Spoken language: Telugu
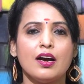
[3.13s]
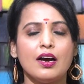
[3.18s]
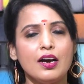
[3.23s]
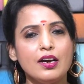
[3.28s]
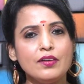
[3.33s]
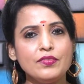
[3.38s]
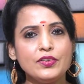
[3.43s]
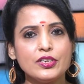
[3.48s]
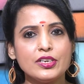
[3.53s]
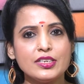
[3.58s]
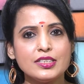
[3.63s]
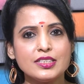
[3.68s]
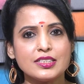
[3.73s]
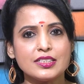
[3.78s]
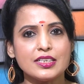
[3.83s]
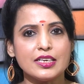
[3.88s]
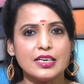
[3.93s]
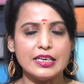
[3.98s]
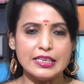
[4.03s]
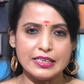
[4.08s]
హాయ్ వ్యూయర్స్
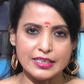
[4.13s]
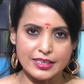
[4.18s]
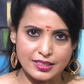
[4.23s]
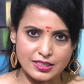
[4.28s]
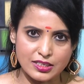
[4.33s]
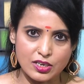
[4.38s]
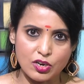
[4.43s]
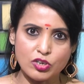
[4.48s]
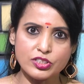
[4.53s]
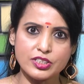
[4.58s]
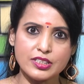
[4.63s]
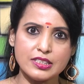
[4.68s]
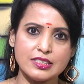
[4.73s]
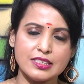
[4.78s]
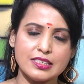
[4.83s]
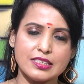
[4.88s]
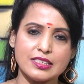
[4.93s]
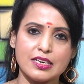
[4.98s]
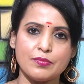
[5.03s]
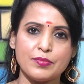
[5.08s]
ఇండియాస్ లార్జెస్
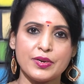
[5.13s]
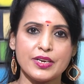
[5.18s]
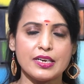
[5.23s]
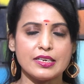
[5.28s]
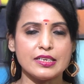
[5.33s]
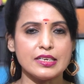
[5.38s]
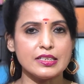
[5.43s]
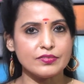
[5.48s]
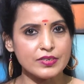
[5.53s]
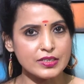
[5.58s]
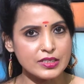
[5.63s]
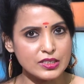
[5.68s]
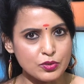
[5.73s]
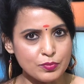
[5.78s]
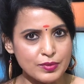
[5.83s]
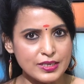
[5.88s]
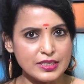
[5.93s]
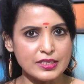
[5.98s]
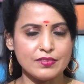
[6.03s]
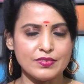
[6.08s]
డిజిటల్ మీడియా నెట్వర్క్
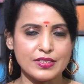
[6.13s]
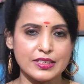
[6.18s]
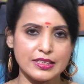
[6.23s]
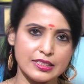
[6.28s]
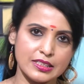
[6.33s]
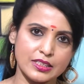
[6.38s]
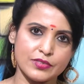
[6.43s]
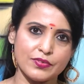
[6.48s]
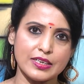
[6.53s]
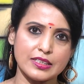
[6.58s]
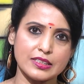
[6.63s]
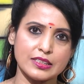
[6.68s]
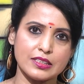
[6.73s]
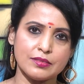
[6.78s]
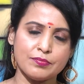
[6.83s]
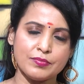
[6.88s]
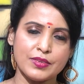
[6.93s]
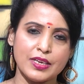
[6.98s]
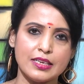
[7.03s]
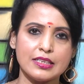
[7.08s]
సుమన్ టీవీకి
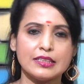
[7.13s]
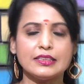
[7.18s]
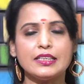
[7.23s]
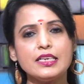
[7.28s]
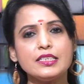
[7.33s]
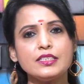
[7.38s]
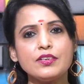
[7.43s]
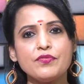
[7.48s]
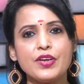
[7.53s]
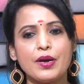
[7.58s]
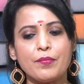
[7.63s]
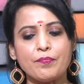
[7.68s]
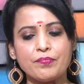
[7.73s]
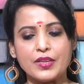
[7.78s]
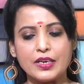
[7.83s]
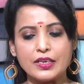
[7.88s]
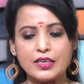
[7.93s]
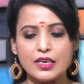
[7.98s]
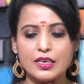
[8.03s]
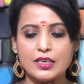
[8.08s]
స్వాగతం
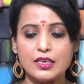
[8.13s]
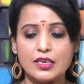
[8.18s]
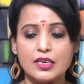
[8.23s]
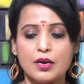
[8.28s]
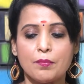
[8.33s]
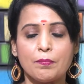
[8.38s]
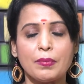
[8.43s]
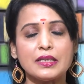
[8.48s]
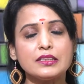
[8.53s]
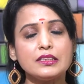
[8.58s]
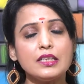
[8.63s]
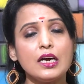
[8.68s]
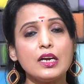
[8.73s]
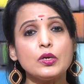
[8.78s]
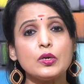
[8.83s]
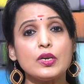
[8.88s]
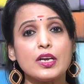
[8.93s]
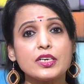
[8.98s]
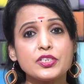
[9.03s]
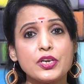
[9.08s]
దేశవ్యాప్తంగా
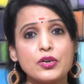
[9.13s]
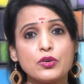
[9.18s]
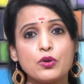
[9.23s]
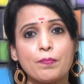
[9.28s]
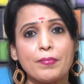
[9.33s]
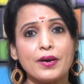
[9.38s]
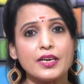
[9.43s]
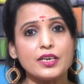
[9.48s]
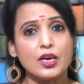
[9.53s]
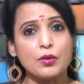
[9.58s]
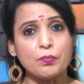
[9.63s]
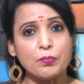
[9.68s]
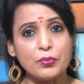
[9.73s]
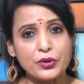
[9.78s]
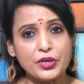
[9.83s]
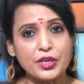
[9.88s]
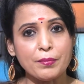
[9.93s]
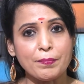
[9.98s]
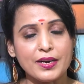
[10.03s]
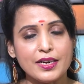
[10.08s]
పద్నాలుగు లక్షలకు పైగా
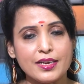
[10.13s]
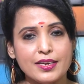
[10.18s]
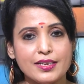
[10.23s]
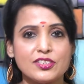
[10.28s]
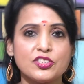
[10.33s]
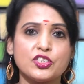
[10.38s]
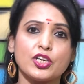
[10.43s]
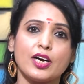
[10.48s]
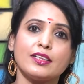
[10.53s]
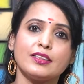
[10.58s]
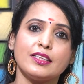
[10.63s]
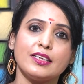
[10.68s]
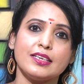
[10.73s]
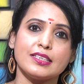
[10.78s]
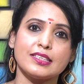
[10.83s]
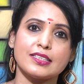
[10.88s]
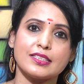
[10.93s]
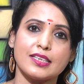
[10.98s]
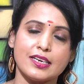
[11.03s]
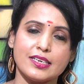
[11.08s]
పోటీ పడే
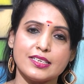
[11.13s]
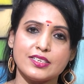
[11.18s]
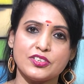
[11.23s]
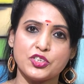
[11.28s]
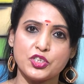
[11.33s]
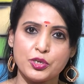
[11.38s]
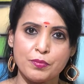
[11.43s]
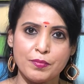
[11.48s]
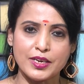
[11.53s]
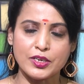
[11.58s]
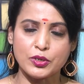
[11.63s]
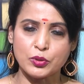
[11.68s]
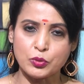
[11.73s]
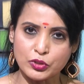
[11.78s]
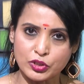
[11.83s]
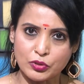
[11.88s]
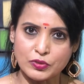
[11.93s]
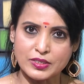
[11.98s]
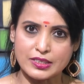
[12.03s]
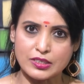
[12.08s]
జాతీయ స్థాయి జీమెయిన్ టూ
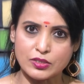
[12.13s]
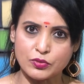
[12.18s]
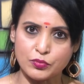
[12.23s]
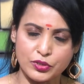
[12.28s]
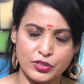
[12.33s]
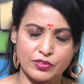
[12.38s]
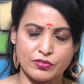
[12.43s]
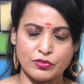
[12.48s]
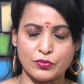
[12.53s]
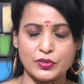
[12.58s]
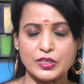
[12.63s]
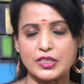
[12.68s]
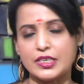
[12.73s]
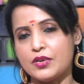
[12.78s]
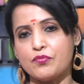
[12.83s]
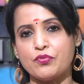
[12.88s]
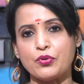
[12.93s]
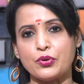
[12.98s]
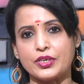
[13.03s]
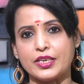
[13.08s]
థౌజండ్
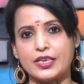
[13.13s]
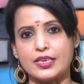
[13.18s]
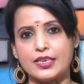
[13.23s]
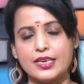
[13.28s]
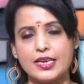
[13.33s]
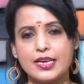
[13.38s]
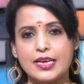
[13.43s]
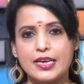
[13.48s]
ట్వంటీ ఫోర్కి